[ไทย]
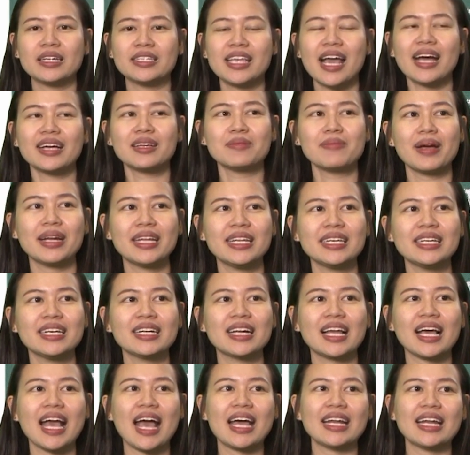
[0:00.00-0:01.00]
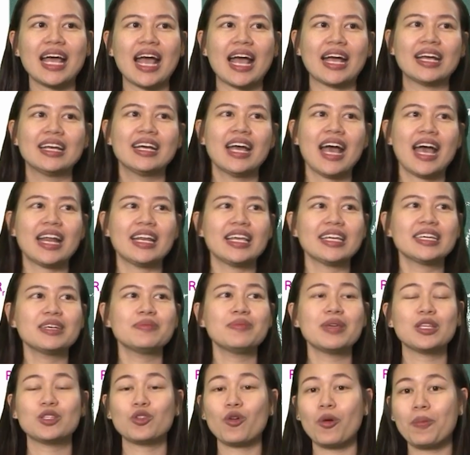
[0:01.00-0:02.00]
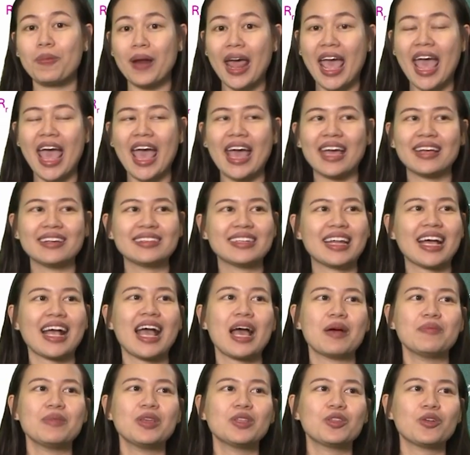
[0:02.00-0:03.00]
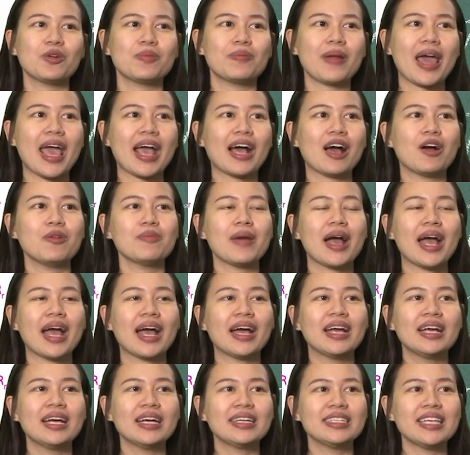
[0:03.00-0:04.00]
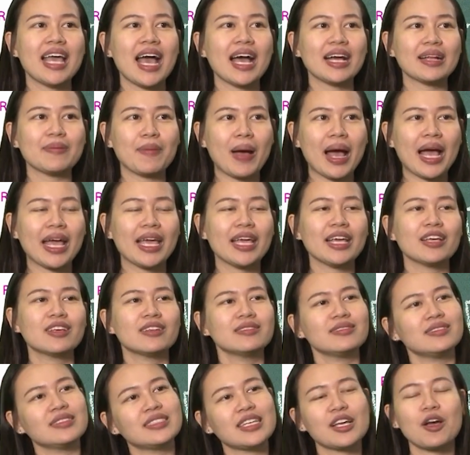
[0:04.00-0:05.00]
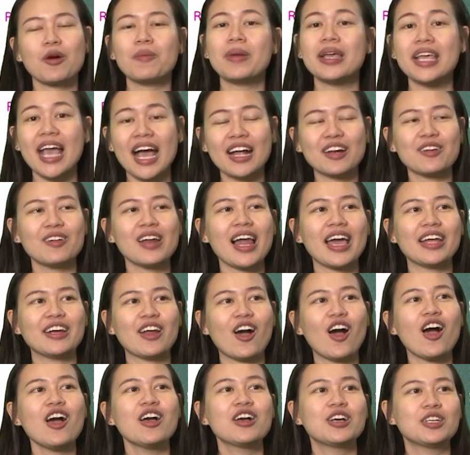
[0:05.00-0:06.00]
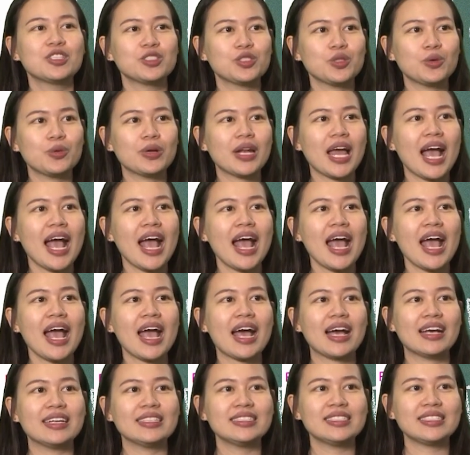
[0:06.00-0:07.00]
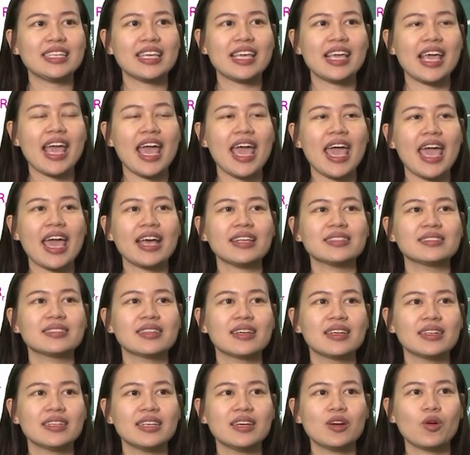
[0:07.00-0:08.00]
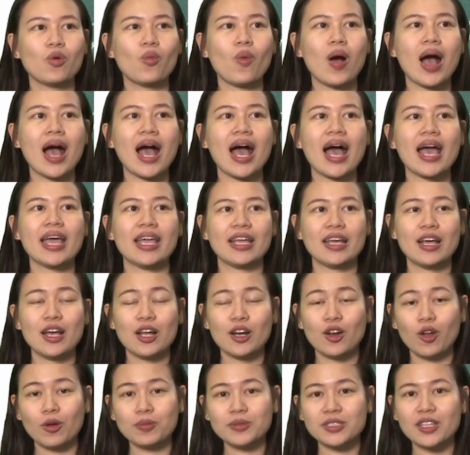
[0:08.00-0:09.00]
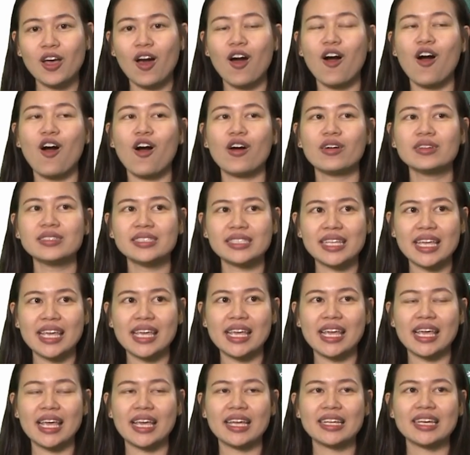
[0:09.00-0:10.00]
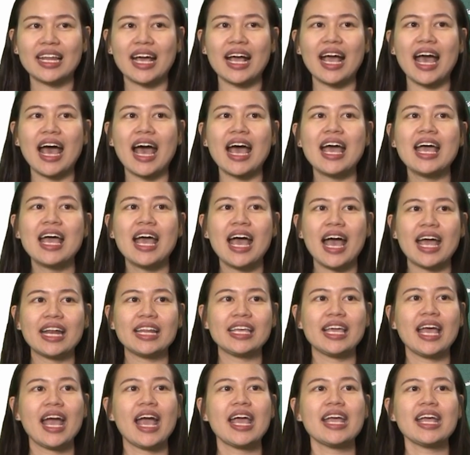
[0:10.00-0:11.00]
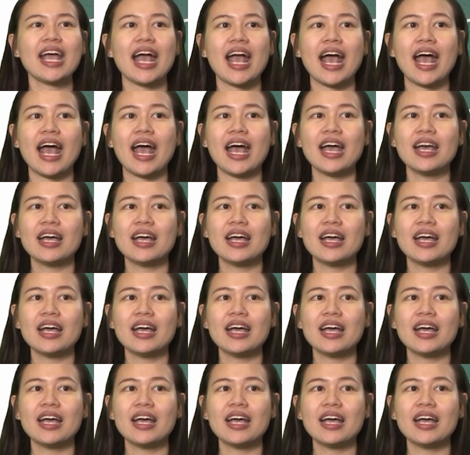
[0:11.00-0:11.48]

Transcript: ยากขึ้นมานิดนึงละกัน อ่ะ อันนี้คือมีตัวแปรนะคะ มีตัวแปรเข้ามา ยากไหมจริงๆ ก็ไม่ยากเท่าไหร่เนาะ 0 5 4x 1y ลบ 2 4 นะคะ อันนี้ให้หา